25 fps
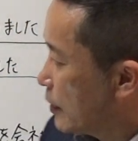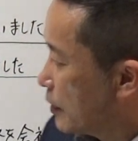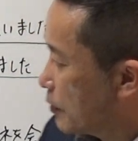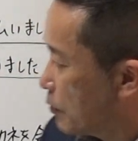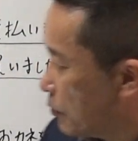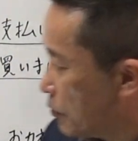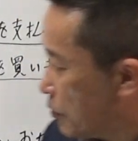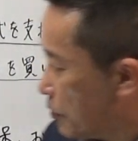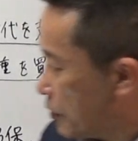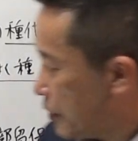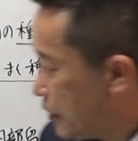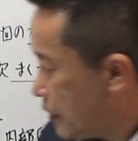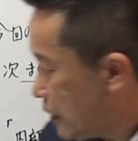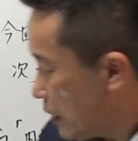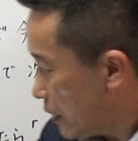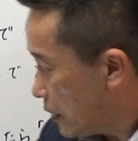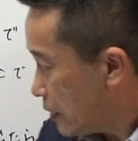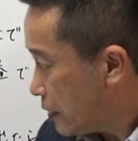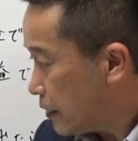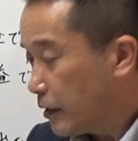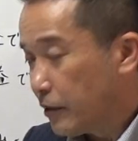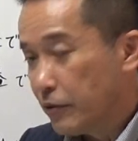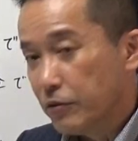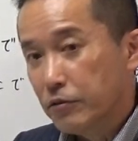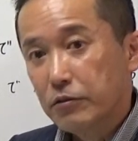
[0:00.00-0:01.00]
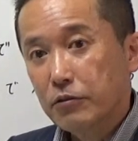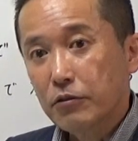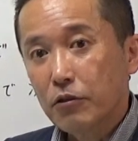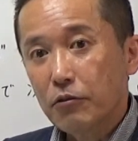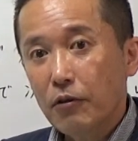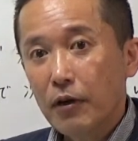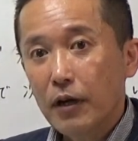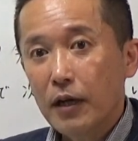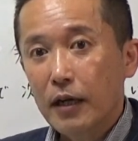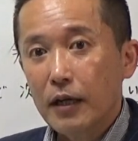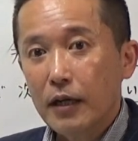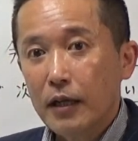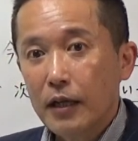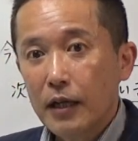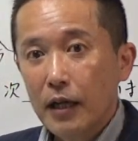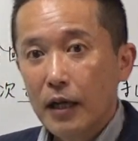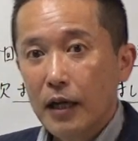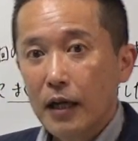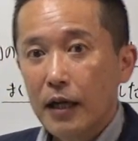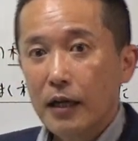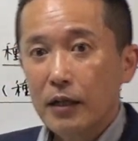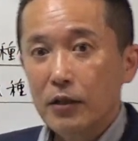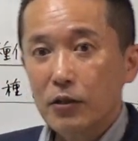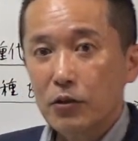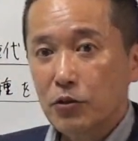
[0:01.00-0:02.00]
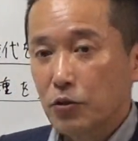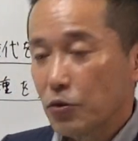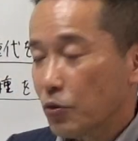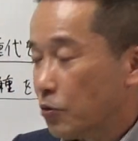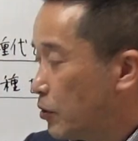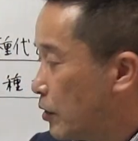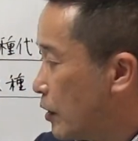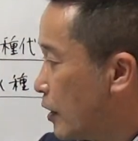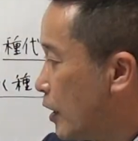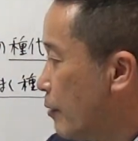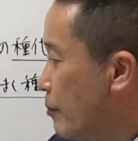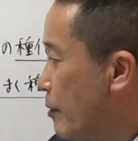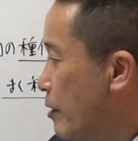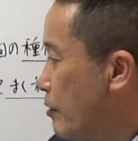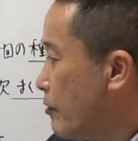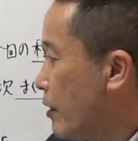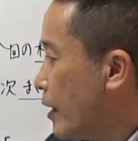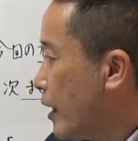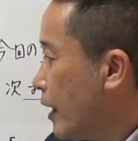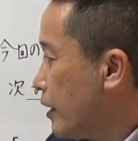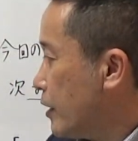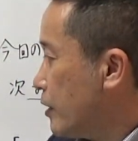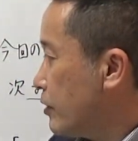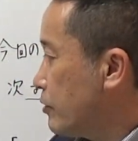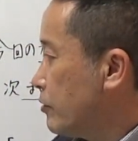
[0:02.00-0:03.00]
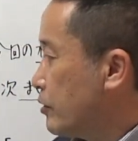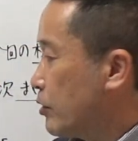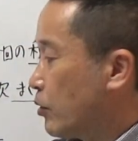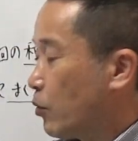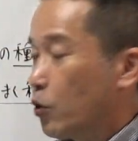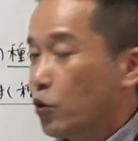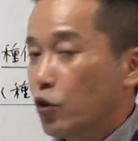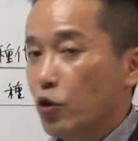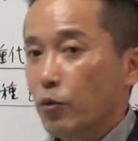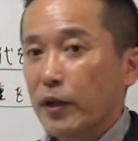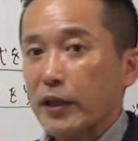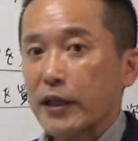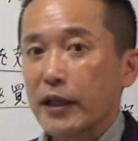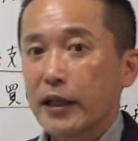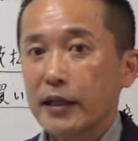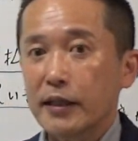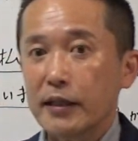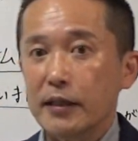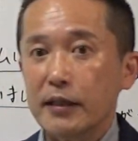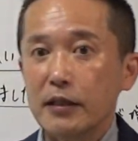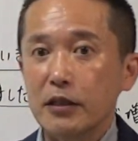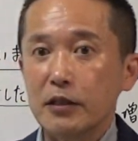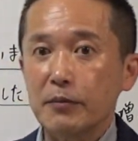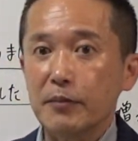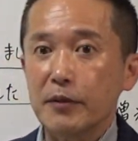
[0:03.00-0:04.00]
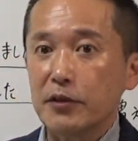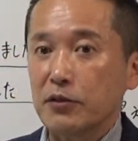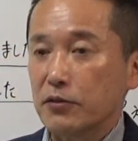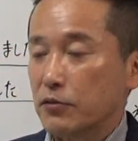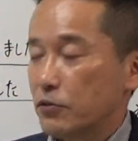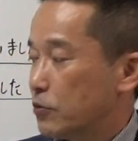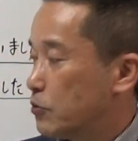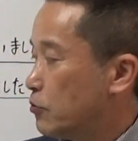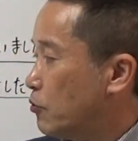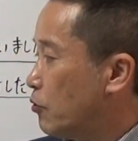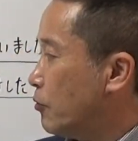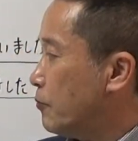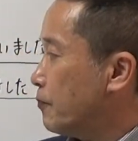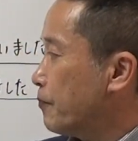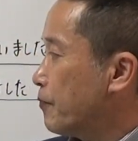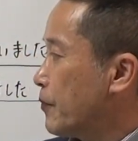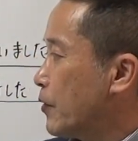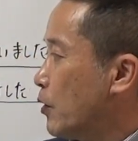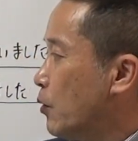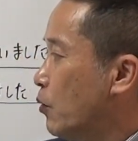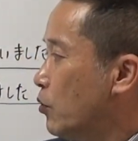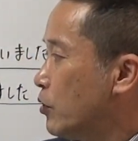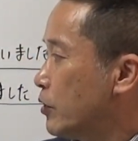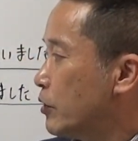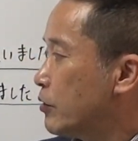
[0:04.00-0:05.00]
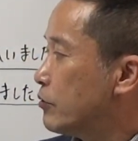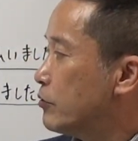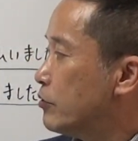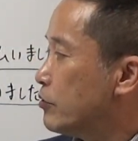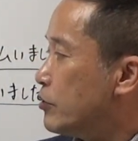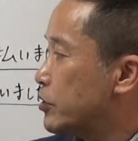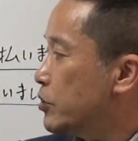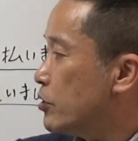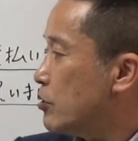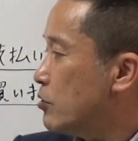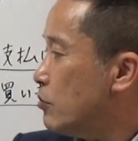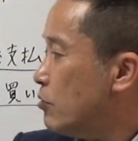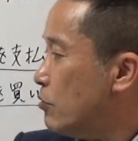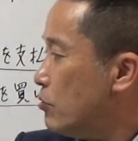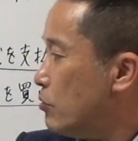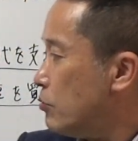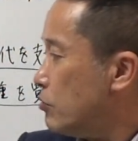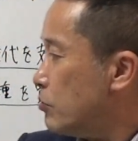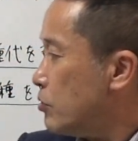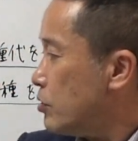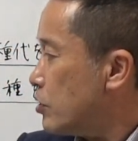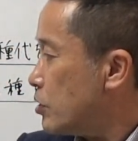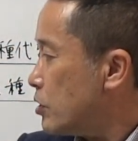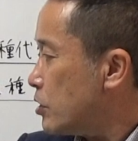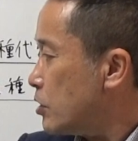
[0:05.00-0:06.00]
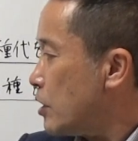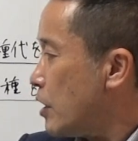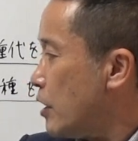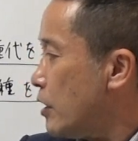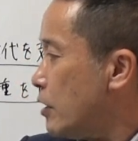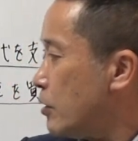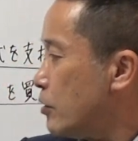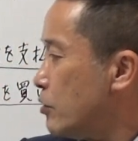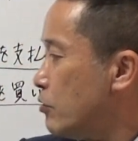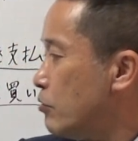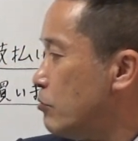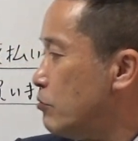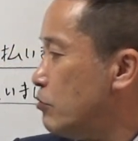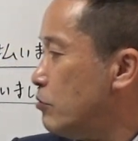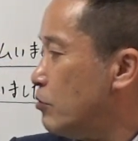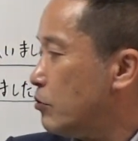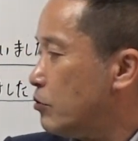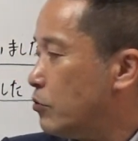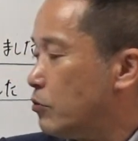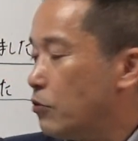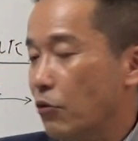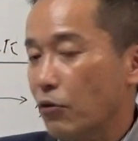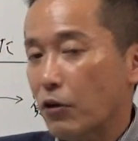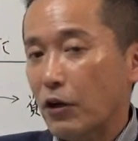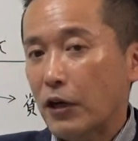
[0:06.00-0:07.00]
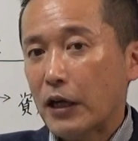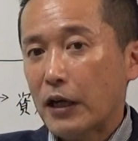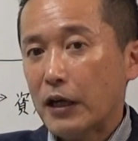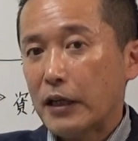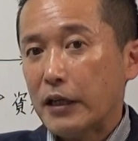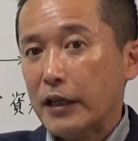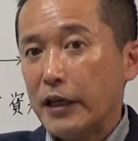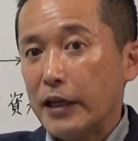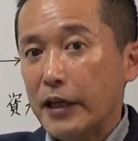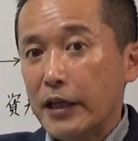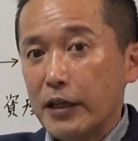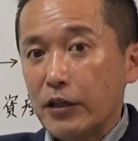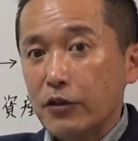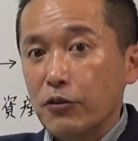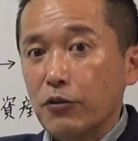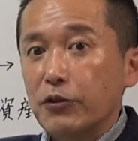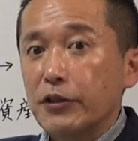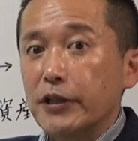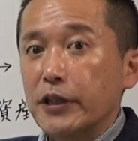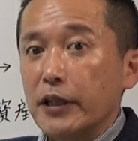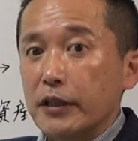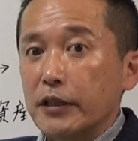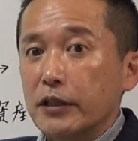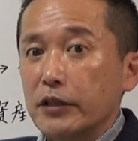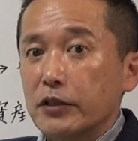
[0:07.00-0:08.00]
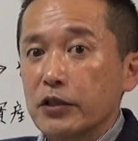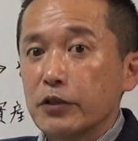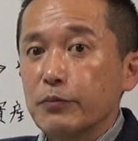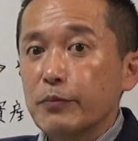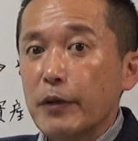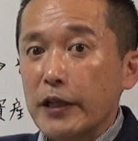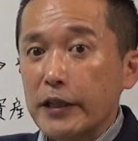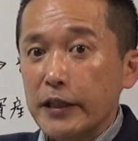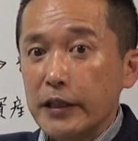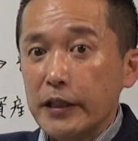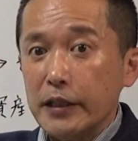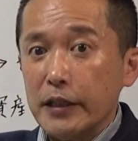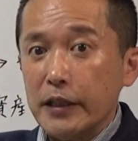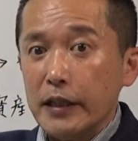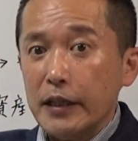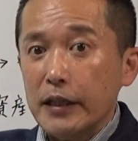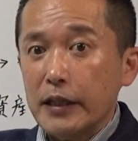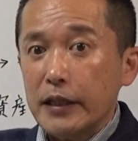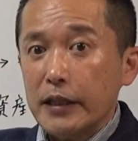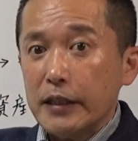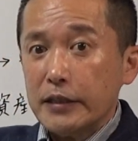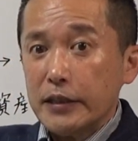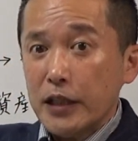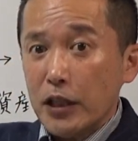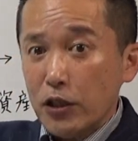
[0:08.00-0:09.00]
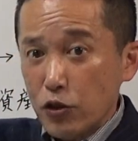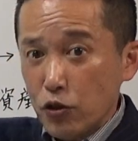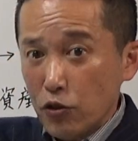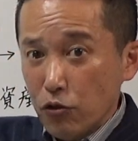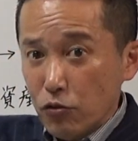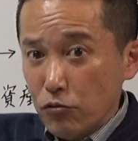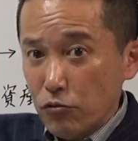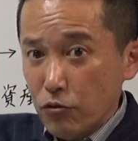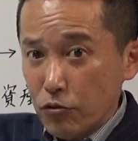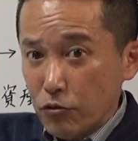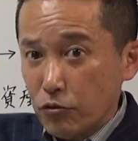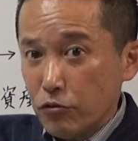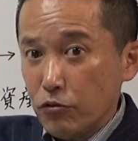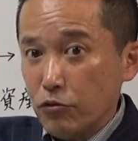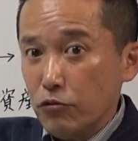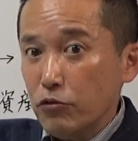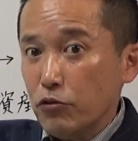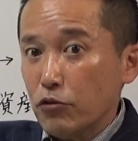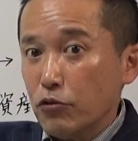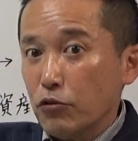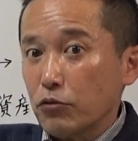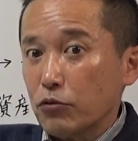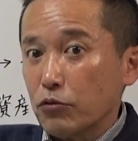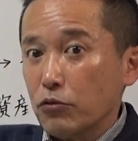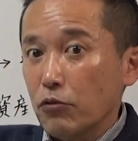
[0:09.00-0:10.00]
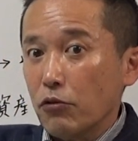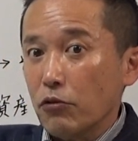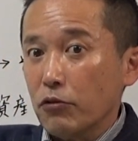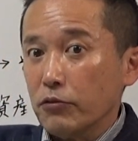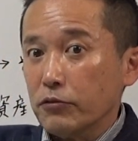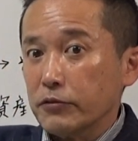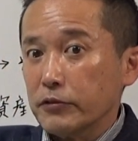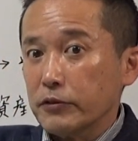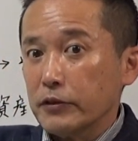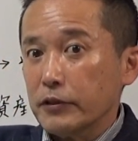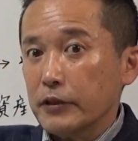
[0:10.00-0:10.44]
この利益っていうのはあのちょっとこれ画面分かりにくいんで言葉だけで説明すると大きく事業主給与と営業利益つまり社長の給料と,、